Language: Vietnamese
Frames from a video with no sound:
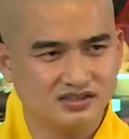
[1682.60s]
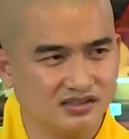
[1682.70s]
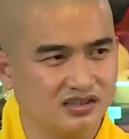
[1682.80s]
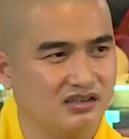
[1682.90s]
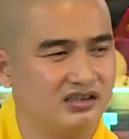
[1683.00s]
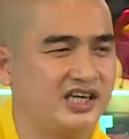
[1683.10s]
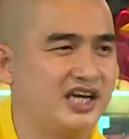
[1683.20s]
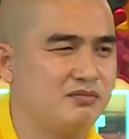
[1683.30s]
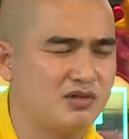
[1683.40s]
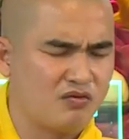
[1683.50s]
những lời
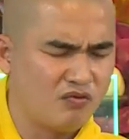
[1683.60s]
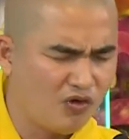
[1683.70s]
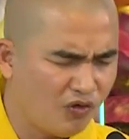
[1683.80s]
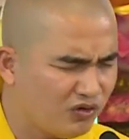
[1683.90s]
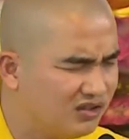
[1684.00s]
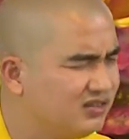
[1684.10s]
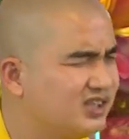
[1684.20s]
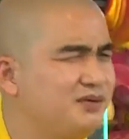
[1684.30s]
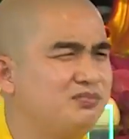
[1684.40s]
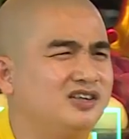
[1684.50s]
khen mà vô lượng
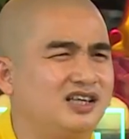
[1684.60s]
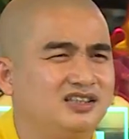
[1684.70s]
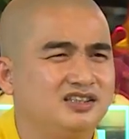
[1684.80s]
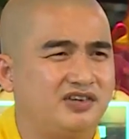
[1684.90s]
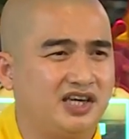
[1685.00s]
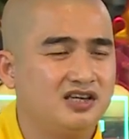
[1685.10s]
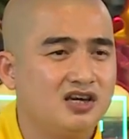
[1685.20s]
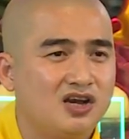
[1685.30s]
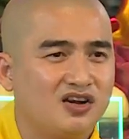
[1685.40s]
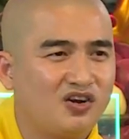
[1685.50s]
kiếp nó đã như vậy
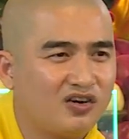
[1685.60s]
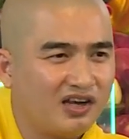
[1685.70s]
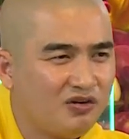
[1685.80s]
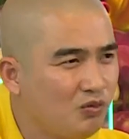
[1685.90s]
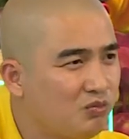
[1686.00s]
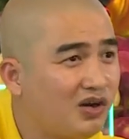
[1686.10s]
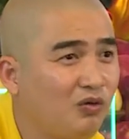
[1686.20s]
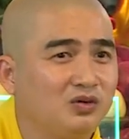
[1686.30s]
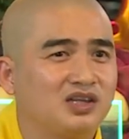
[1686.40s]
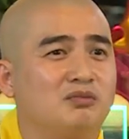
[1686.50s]
nó đã nung
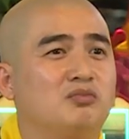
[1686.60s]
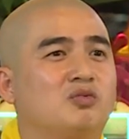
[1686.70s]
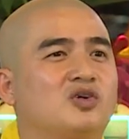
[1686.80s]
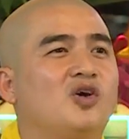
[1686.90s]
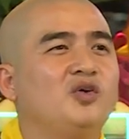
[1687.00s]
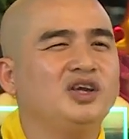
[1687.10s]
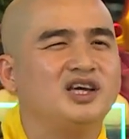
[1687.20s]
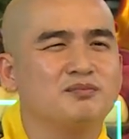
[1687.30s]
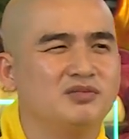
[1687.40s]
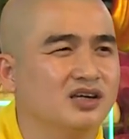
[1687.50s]
nấu thành một khối
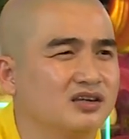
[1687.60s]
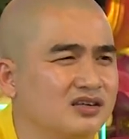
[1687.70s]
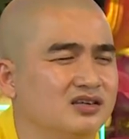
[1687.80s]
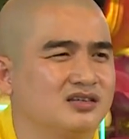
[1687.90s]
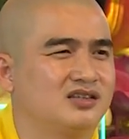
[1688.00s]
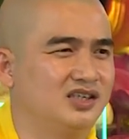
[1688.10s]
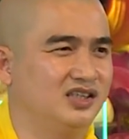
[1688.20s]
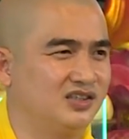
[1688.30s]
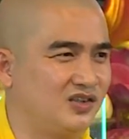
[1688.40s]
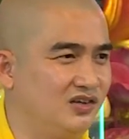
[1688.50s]
nghiệp lực cực
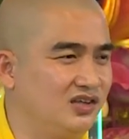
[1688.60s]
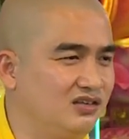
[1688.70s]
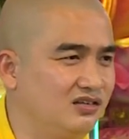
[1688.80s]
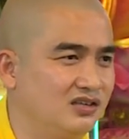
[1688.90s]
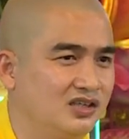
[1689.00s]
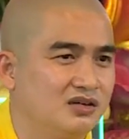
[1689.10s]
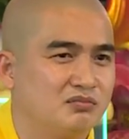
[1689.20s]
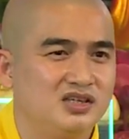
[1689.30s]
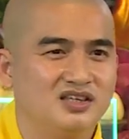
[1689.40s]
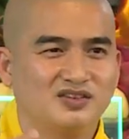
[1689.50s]
kỳ to lớn
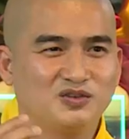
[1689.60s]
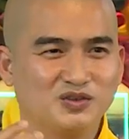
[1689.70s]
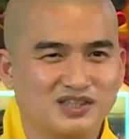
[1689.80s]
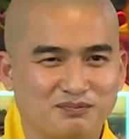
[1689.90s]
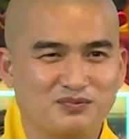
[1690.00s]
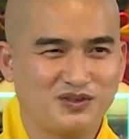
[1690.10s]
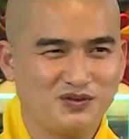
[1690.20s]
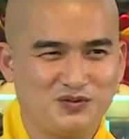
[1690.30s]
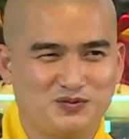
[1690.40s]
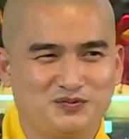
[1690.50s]
bây giờ tôi tập
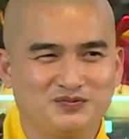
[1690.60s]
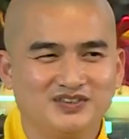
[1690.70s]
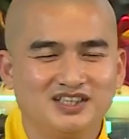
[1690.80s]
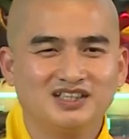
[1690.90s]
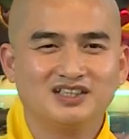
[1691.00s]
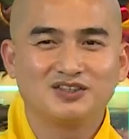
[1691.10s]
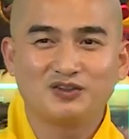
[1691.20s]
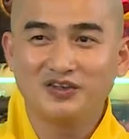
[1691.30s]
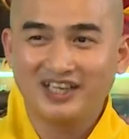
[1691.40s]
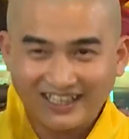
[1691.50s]
tu
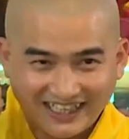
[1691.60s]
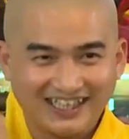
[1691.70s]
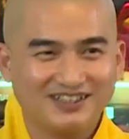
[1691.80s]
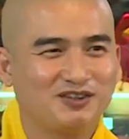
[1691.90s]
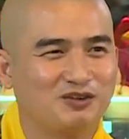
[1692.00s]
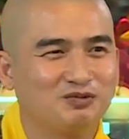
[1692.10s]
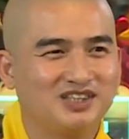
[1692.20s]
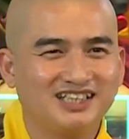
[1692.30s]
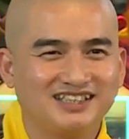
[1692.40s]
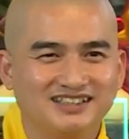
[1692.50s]
tôi nghe khen tôi cũng
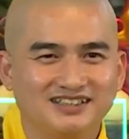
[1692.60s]
thích